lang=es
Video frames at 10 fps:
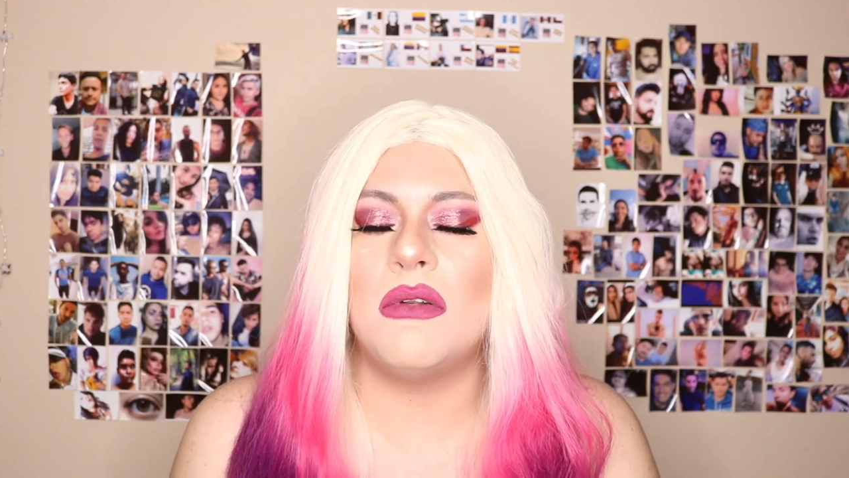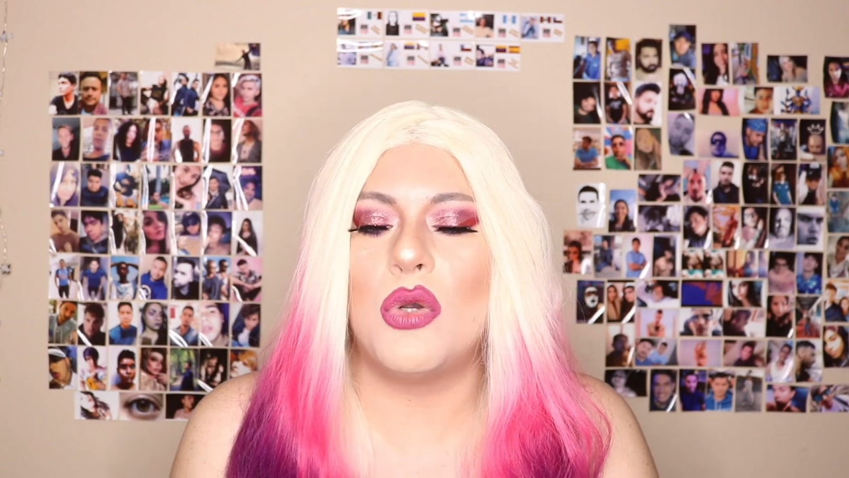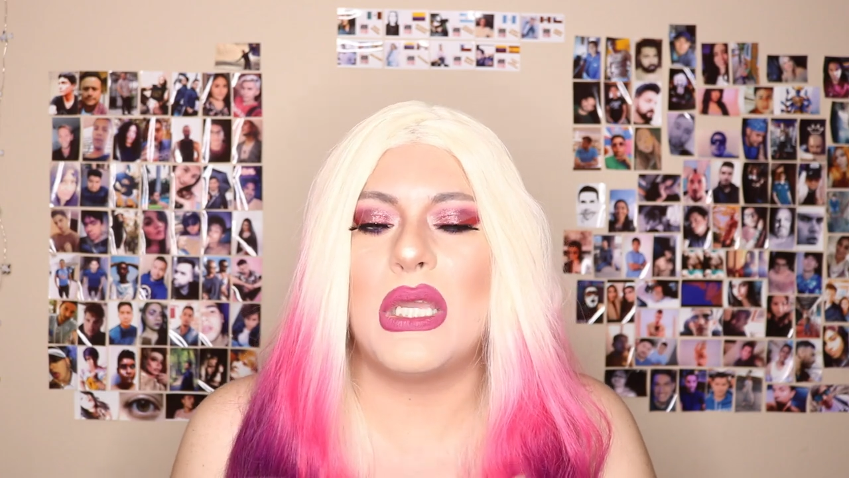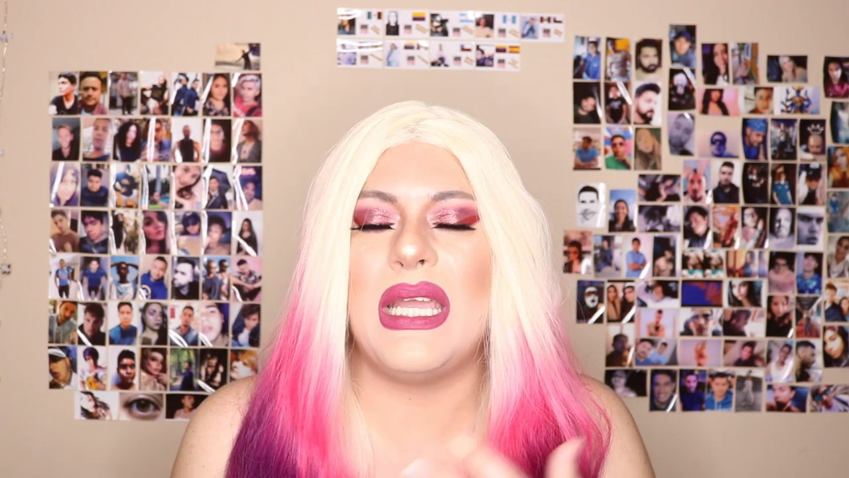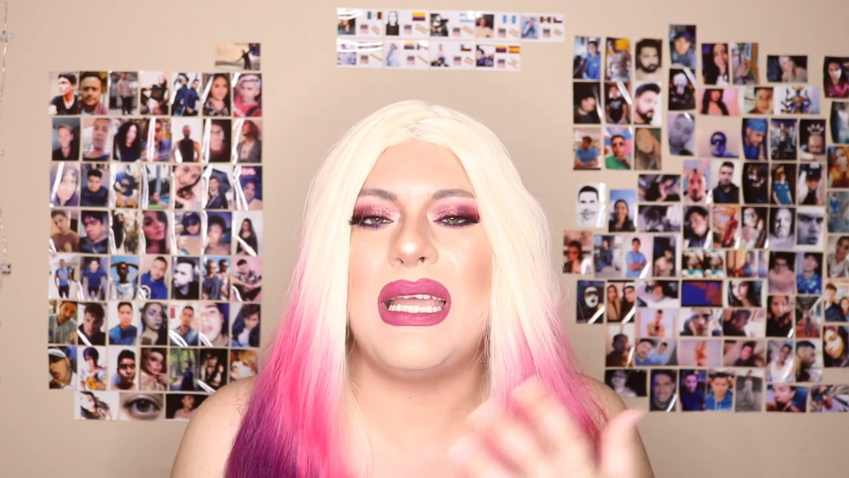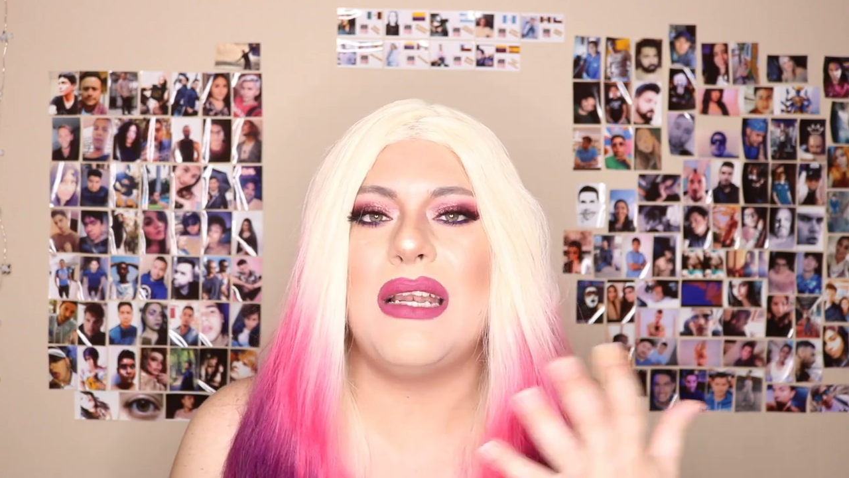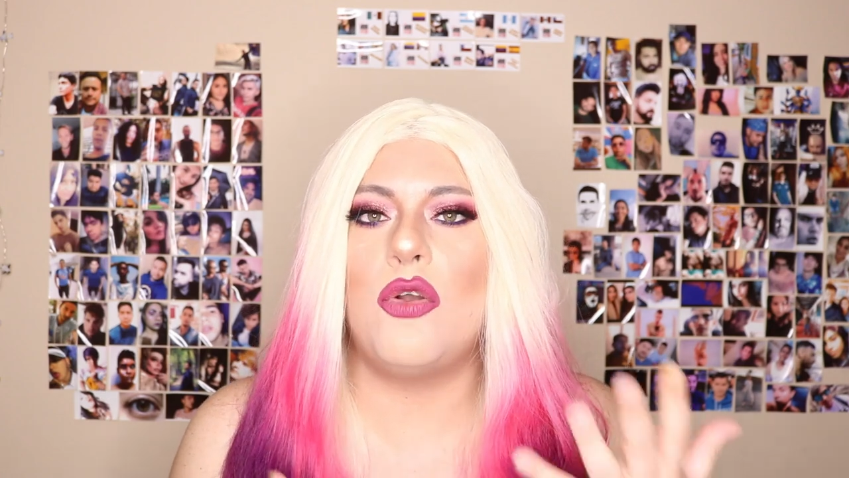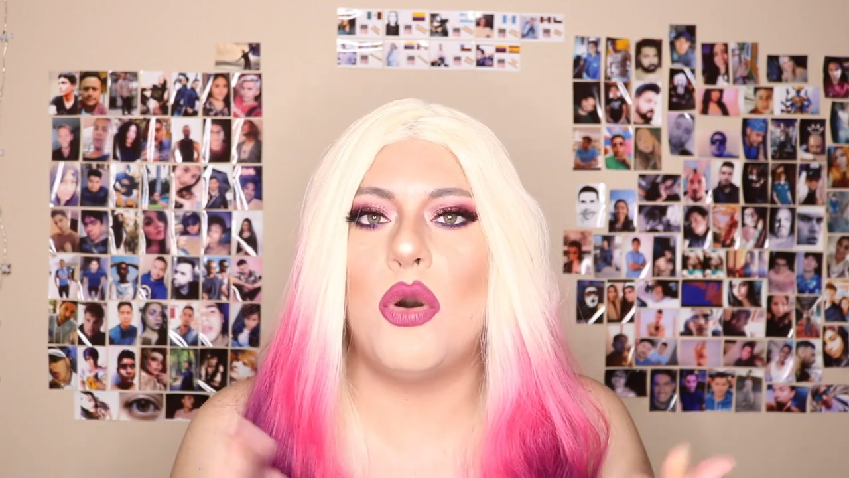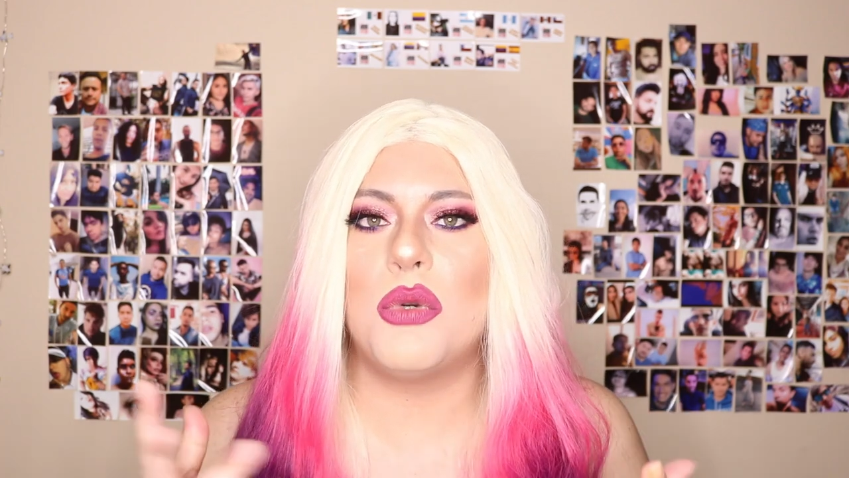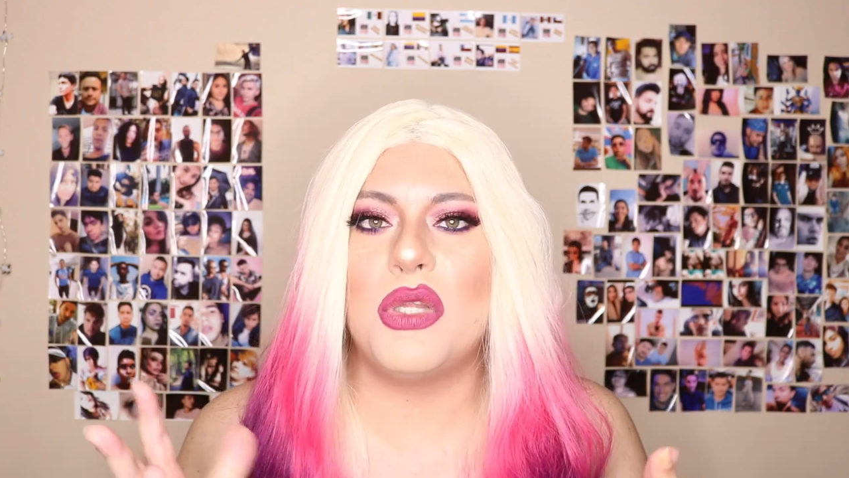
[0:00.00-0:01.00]
lo que es
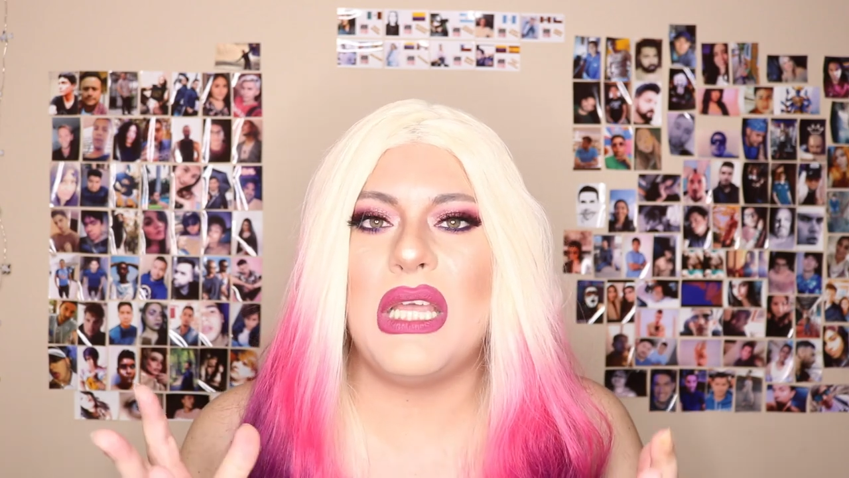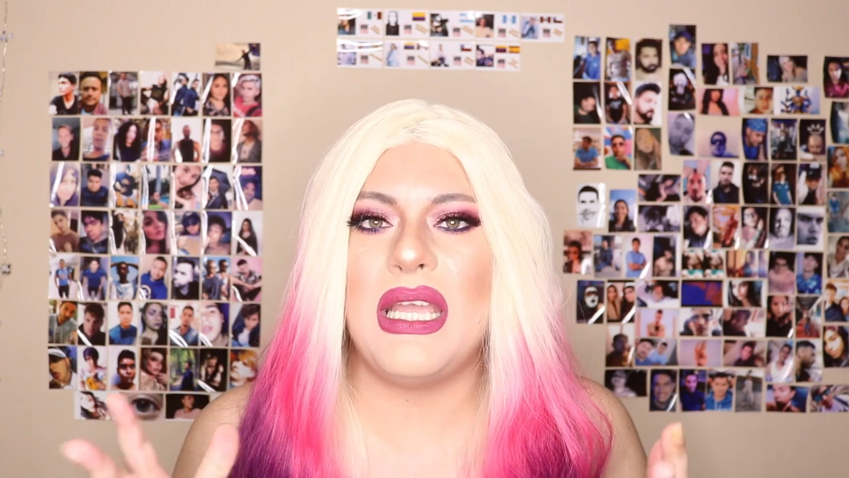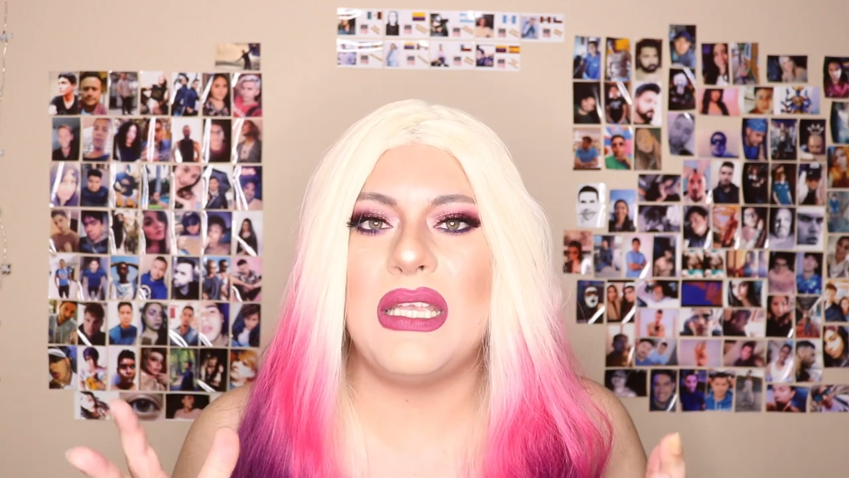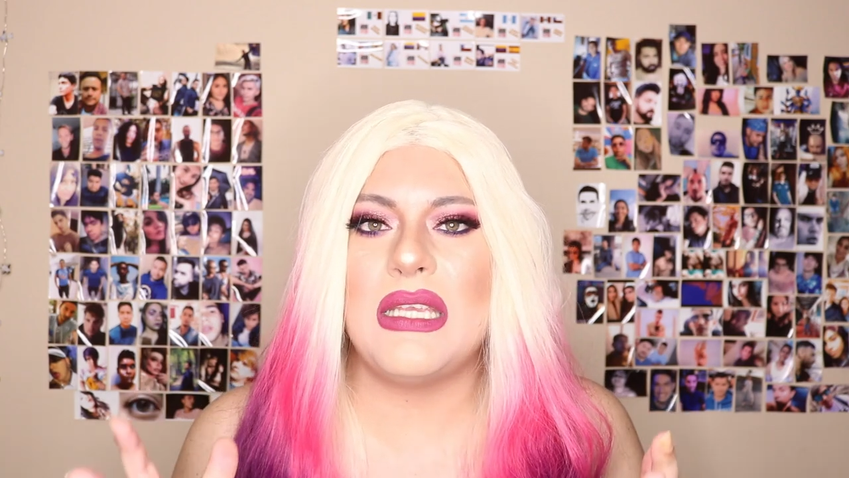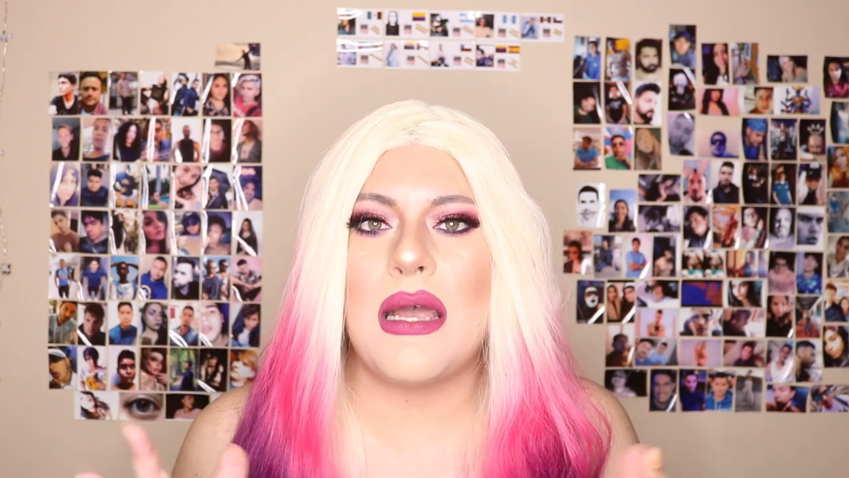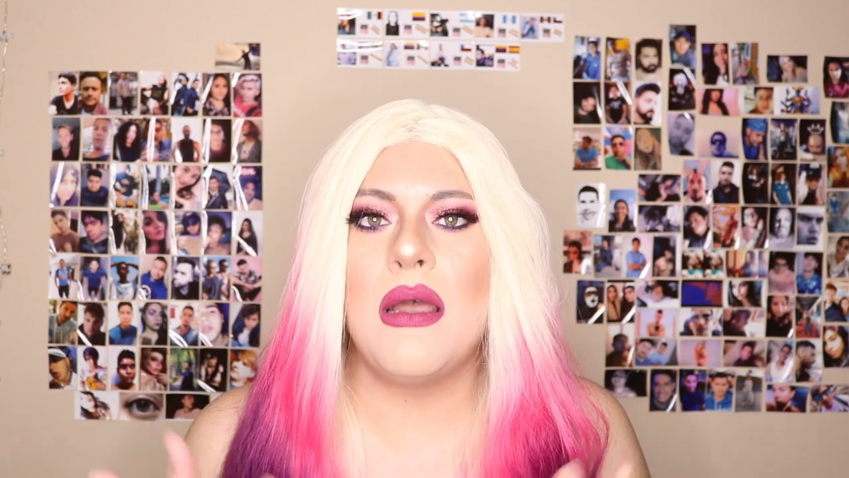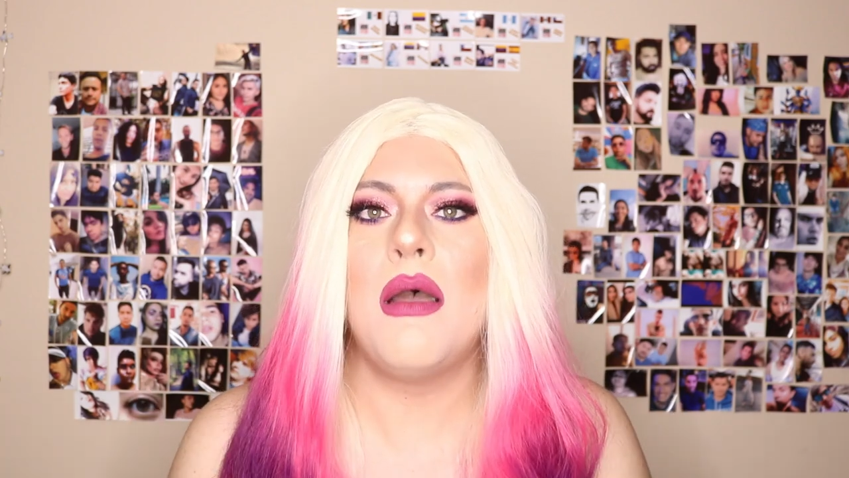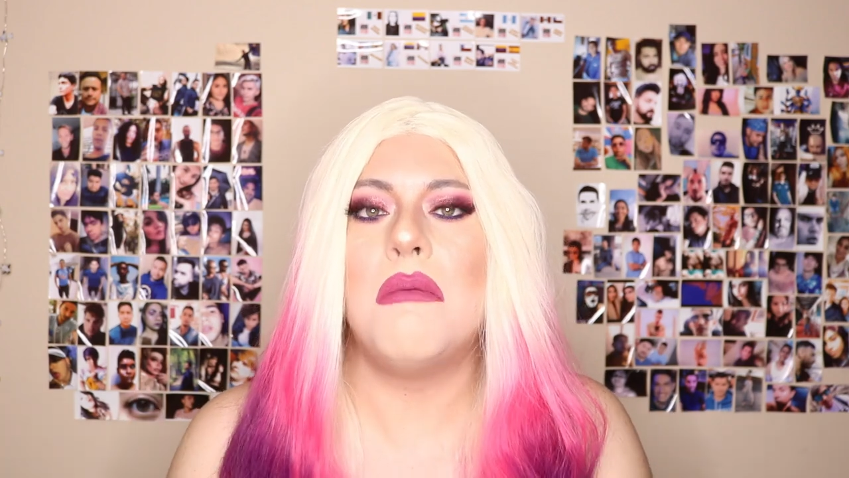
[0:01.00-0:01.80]
el cobro de ella